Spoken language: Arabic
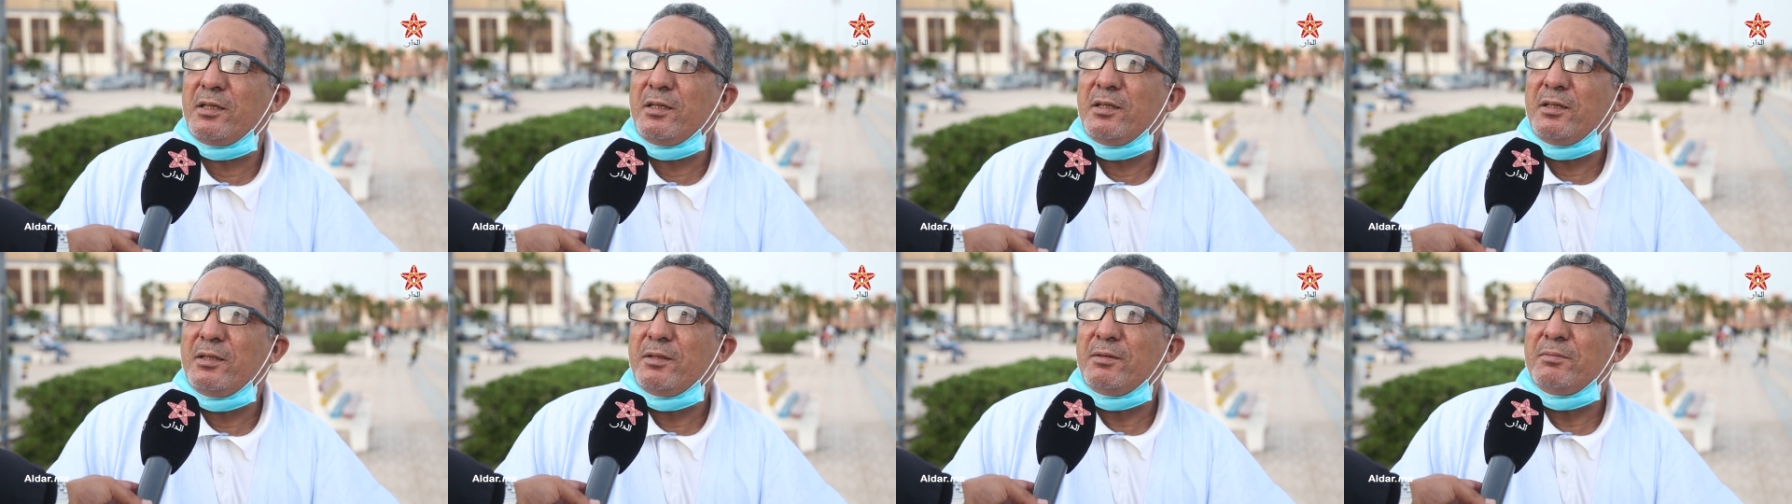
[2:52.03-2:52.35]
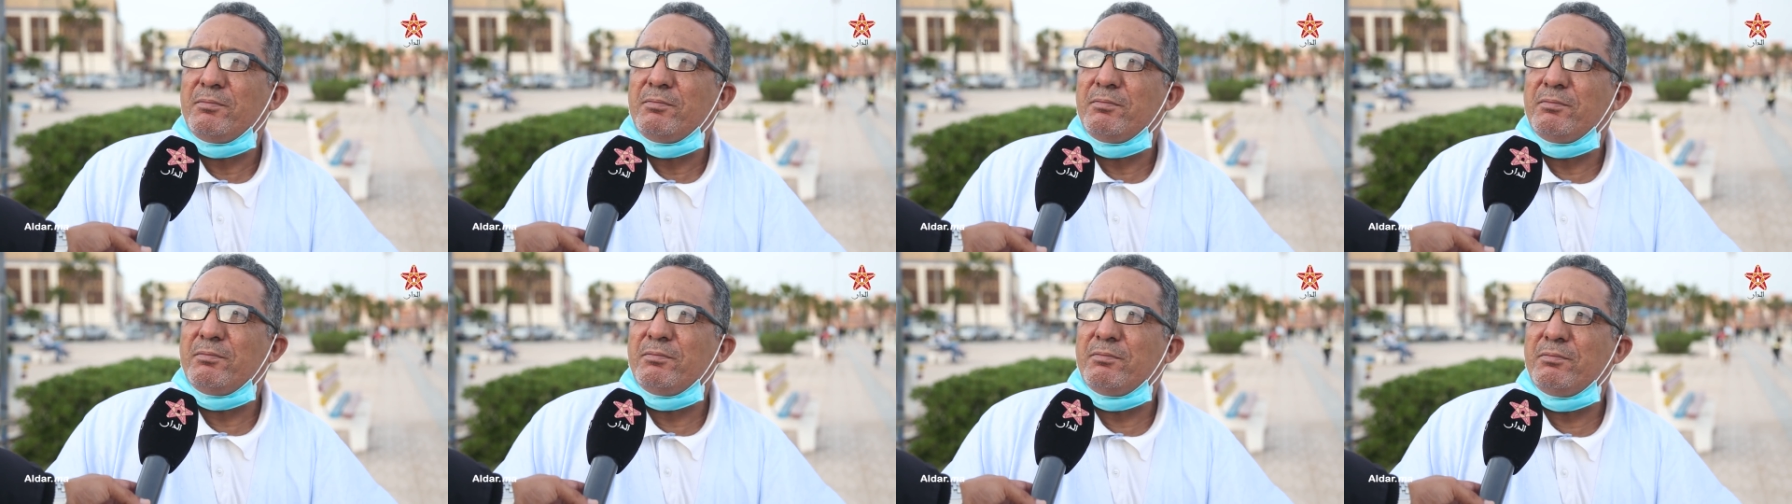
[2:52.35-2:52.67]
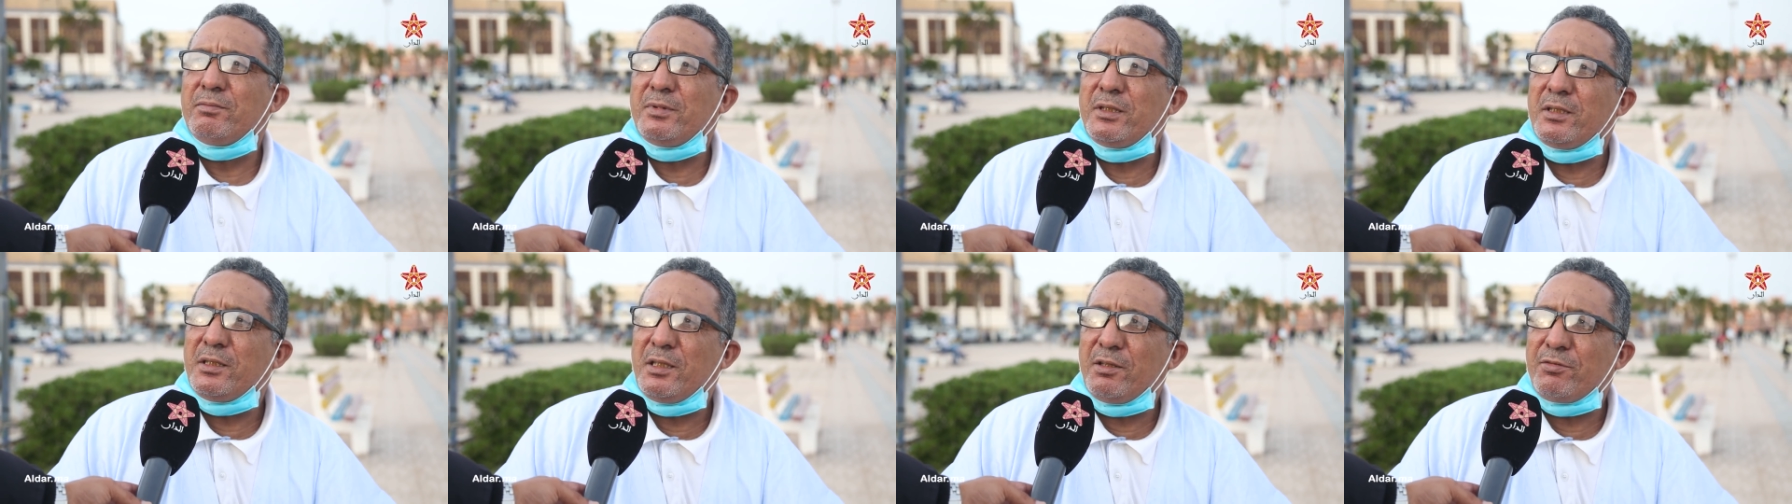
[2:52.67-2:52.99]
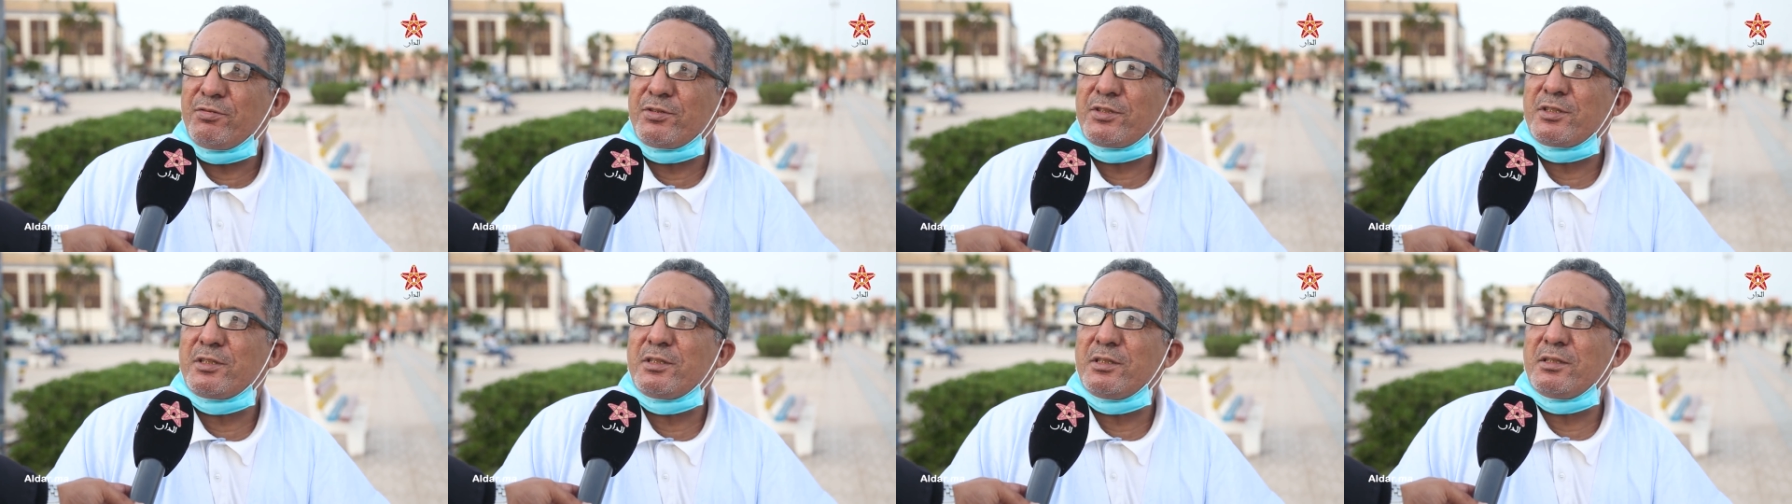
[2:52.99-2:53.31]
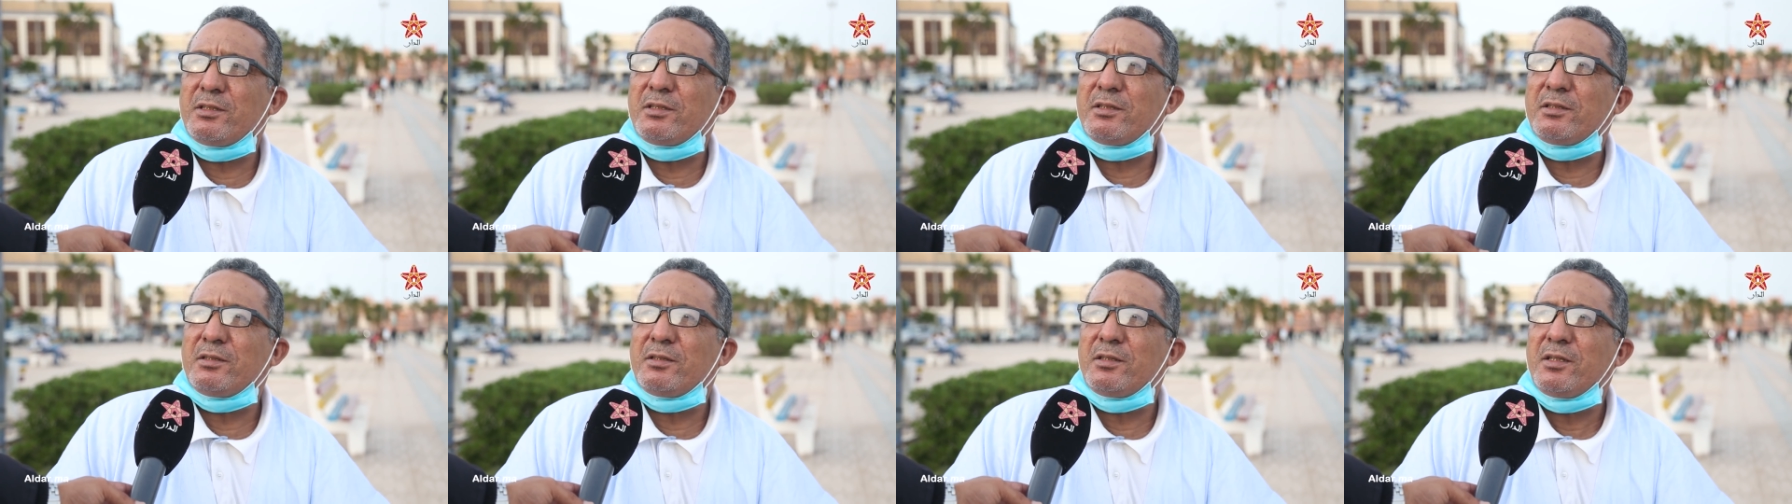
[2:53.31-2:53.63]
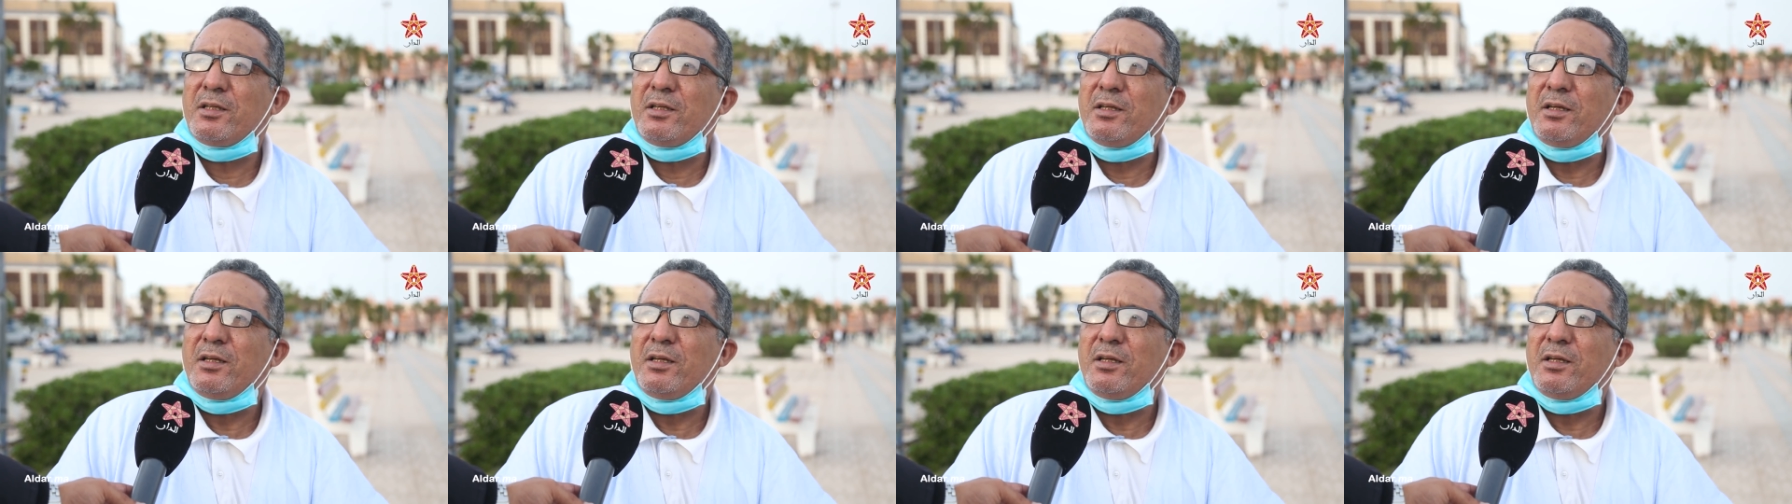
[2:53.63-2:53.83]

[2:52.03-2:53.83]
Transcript: آه، من نفس آه،